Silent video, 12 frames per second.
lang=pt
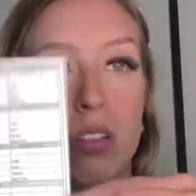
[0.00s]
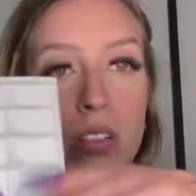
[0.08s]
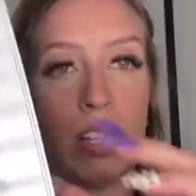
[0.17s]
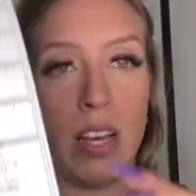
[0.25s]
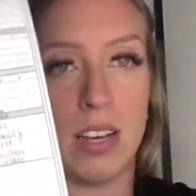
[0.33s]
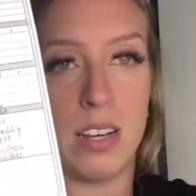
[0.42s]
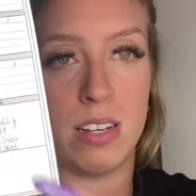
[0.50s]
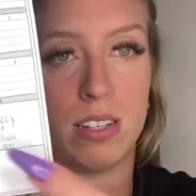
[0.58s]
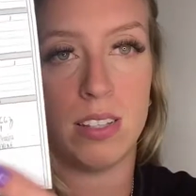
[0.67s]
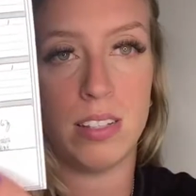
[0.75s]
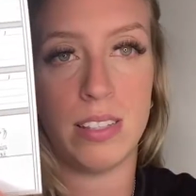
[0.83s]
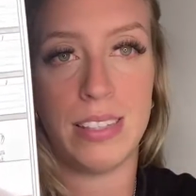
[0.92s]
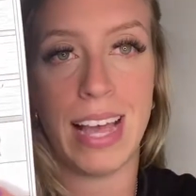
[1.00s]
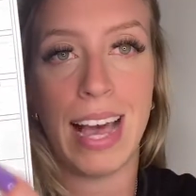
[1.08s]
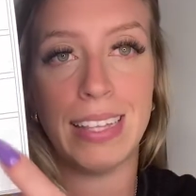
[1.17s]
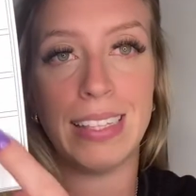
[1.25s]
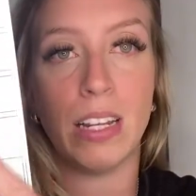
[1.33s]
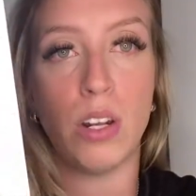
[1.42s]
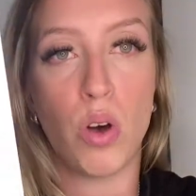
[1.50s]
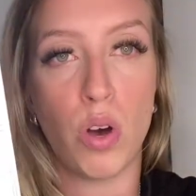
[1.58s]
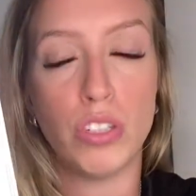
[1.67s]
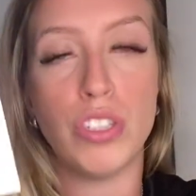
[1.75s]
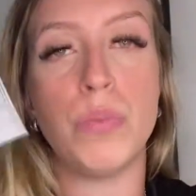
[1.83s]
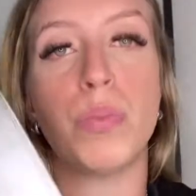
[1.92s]
da data,
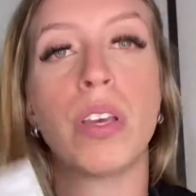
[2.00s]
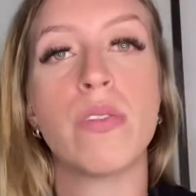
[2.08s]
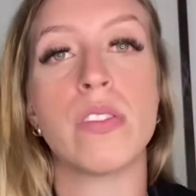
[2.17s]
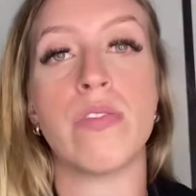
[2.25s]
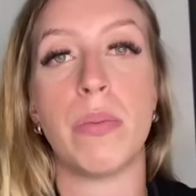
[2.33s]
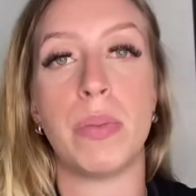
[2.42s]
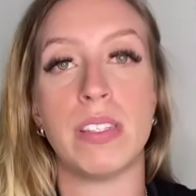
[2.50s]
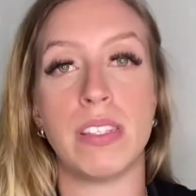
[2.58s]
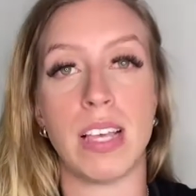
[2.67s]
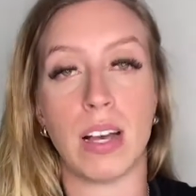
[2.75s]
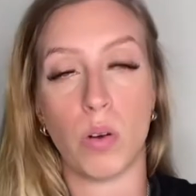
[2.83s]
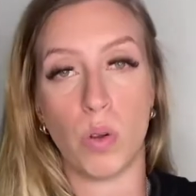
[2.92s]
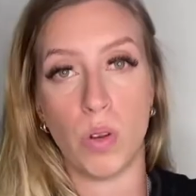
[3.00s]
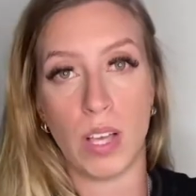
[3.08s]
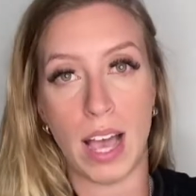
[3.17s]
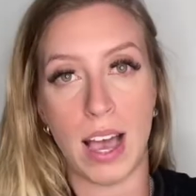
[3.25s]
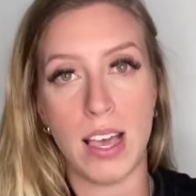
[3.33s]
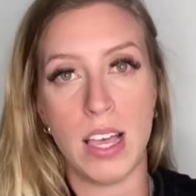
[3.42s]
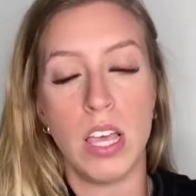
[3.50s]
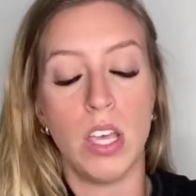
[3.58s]
lote, porque você vai precisar colocar